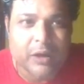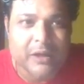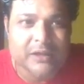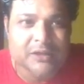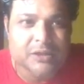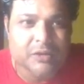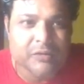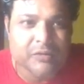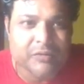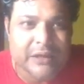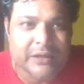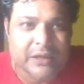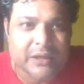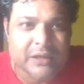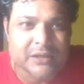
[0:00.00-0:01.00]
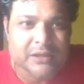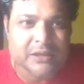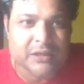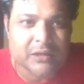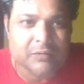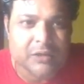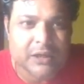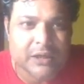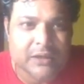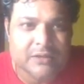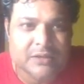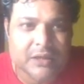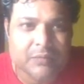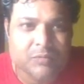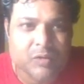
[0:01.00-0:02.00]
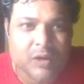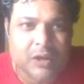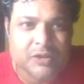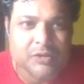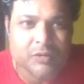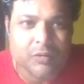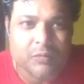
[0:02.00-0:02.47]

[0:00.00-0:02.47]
নিচ্ছি ওই ফাইলটাকে যেটা আমার এখানে সেভ করা ছিল